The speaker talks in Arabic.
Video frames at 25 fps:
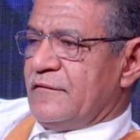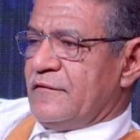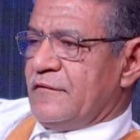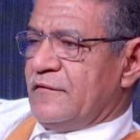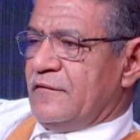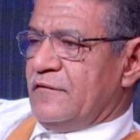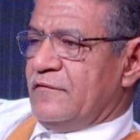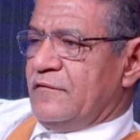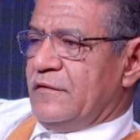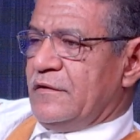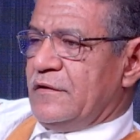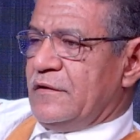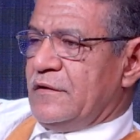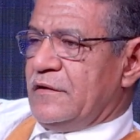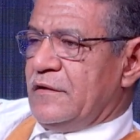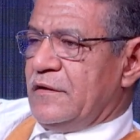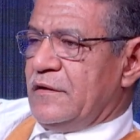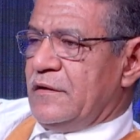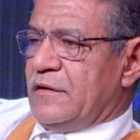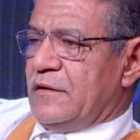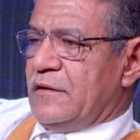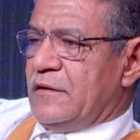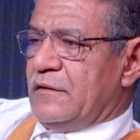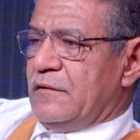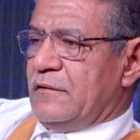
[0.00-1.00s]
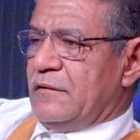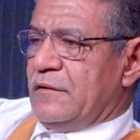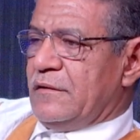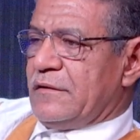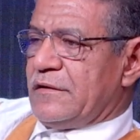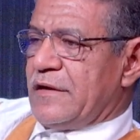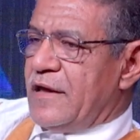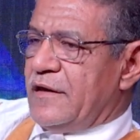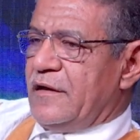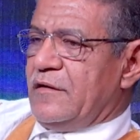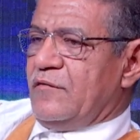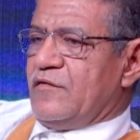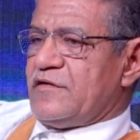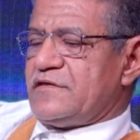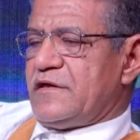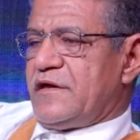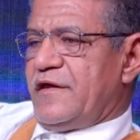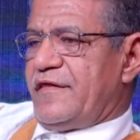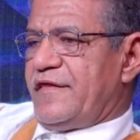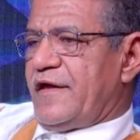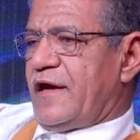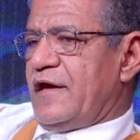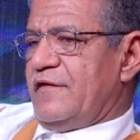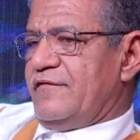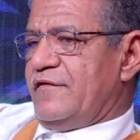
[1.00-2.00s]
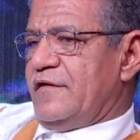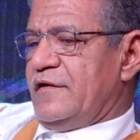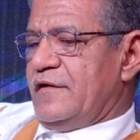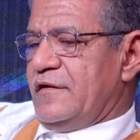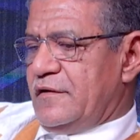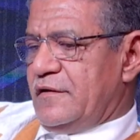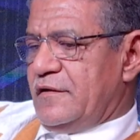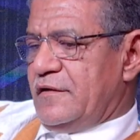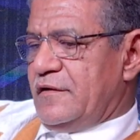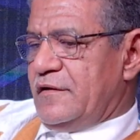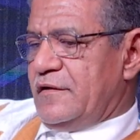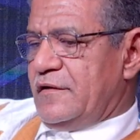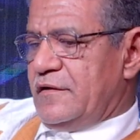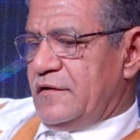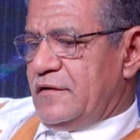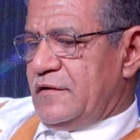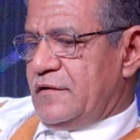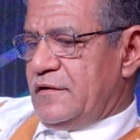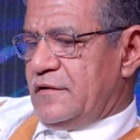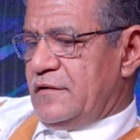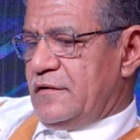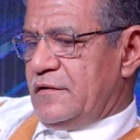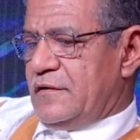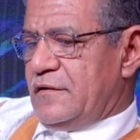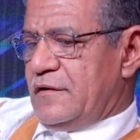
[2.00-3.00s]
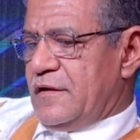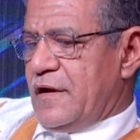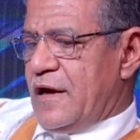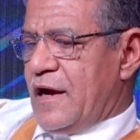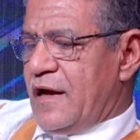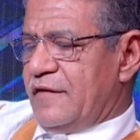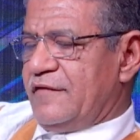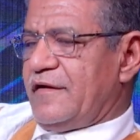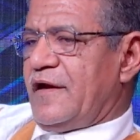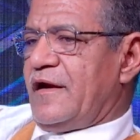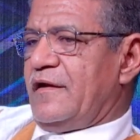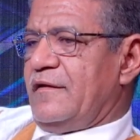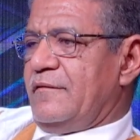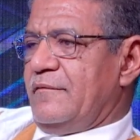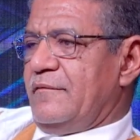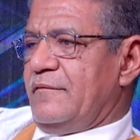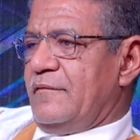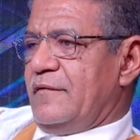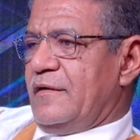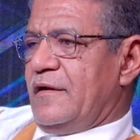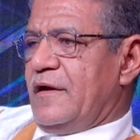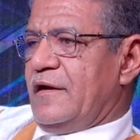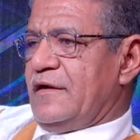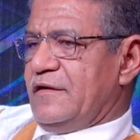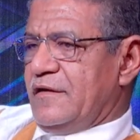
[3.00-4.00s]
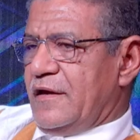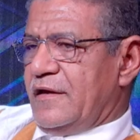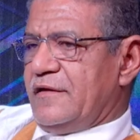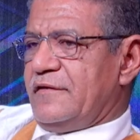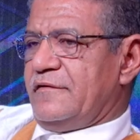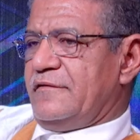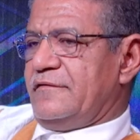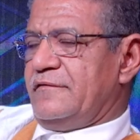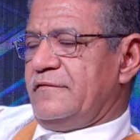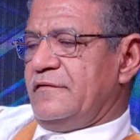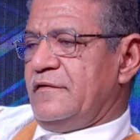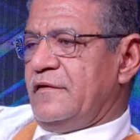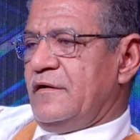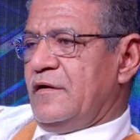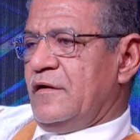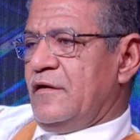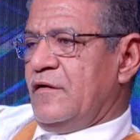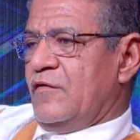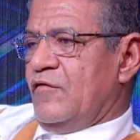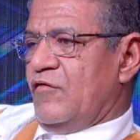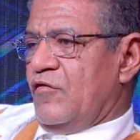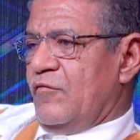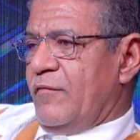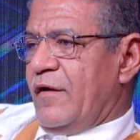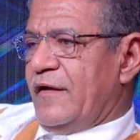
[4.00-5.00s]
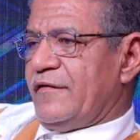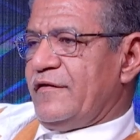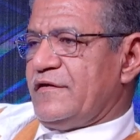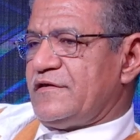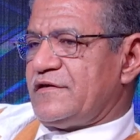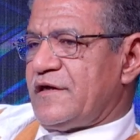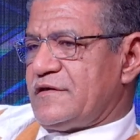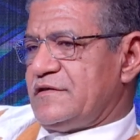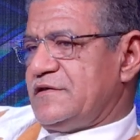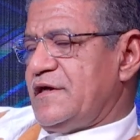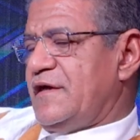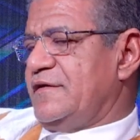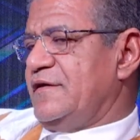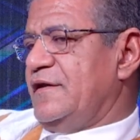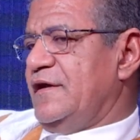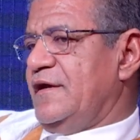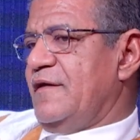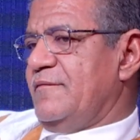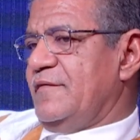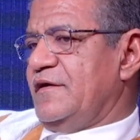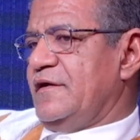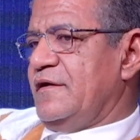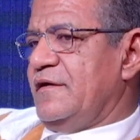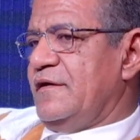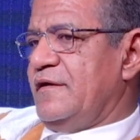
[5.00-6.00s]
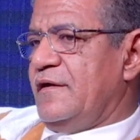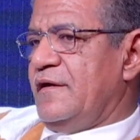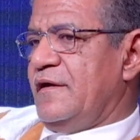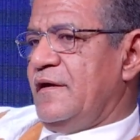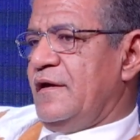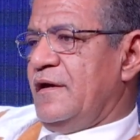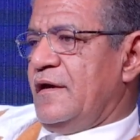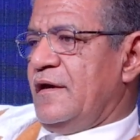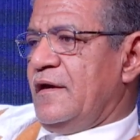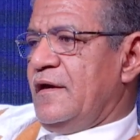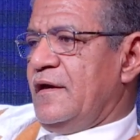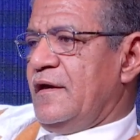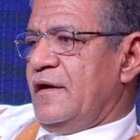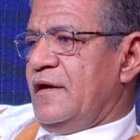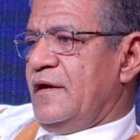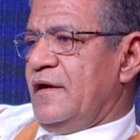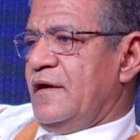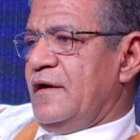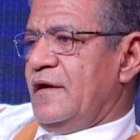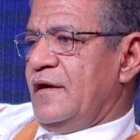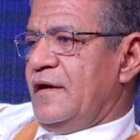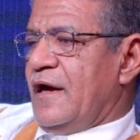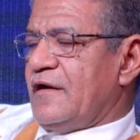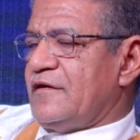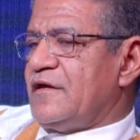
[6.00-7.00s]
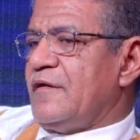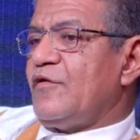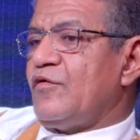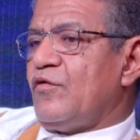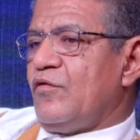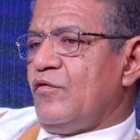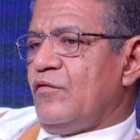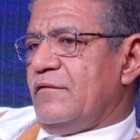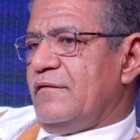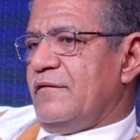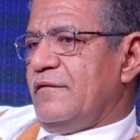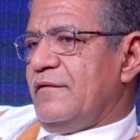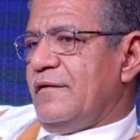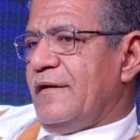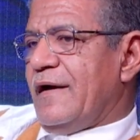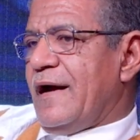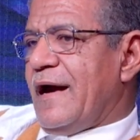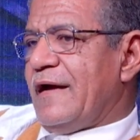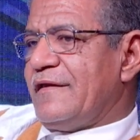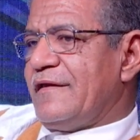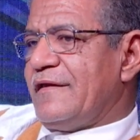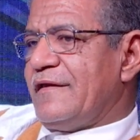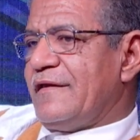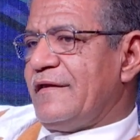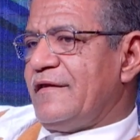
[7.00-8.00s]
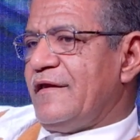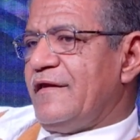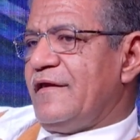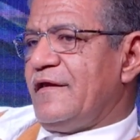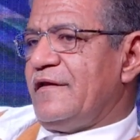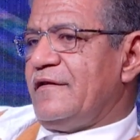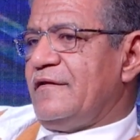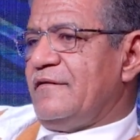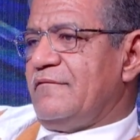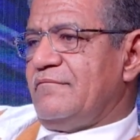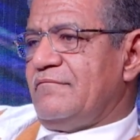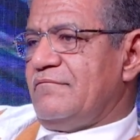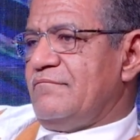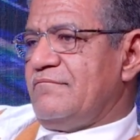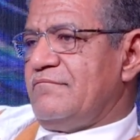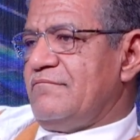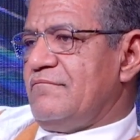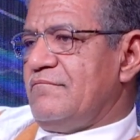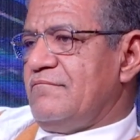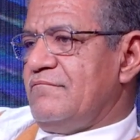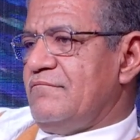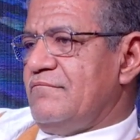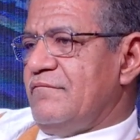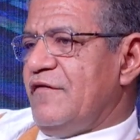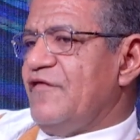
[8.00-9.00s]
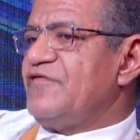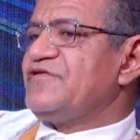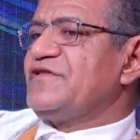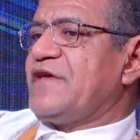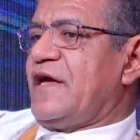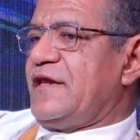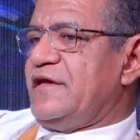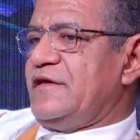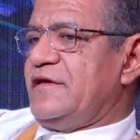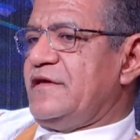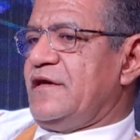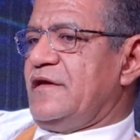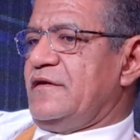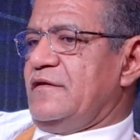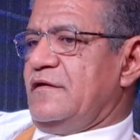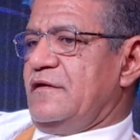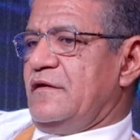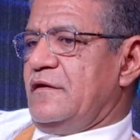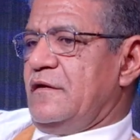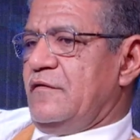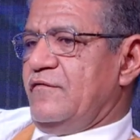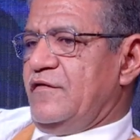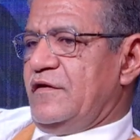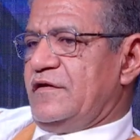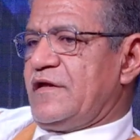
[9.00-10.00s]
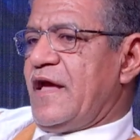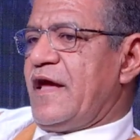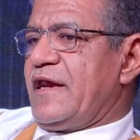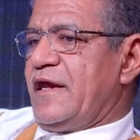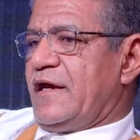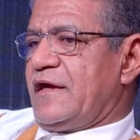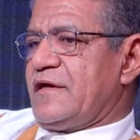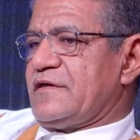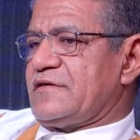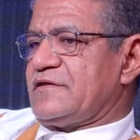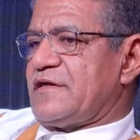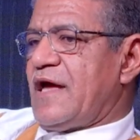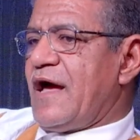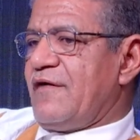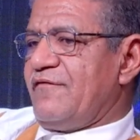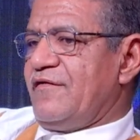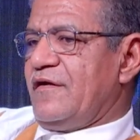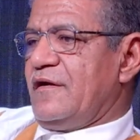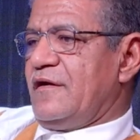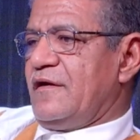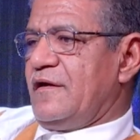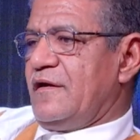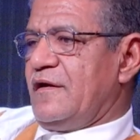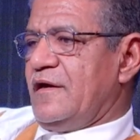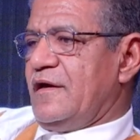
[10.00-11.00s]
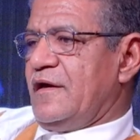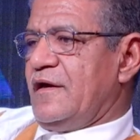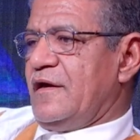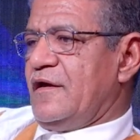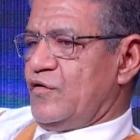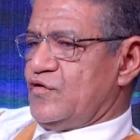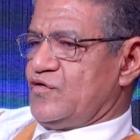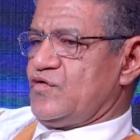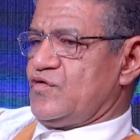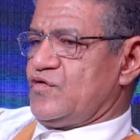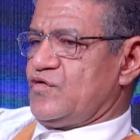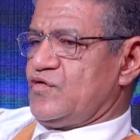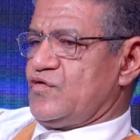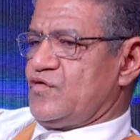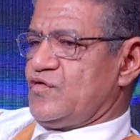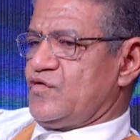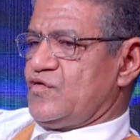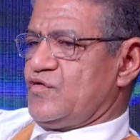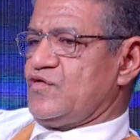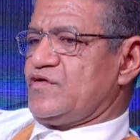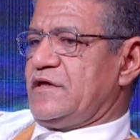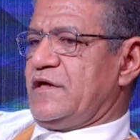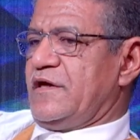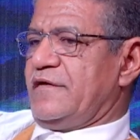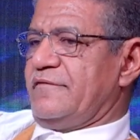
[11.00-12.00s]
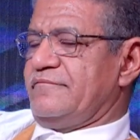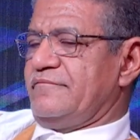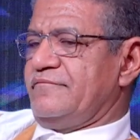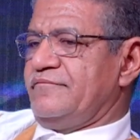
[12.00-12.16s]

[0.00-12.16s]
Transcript: وكان وزير الثقافة حاضرا أيضا وبعض الشخصيات الإعلامية أعتبره حدثا مفصليا في تاريخ الصحافة آه، الخصوصية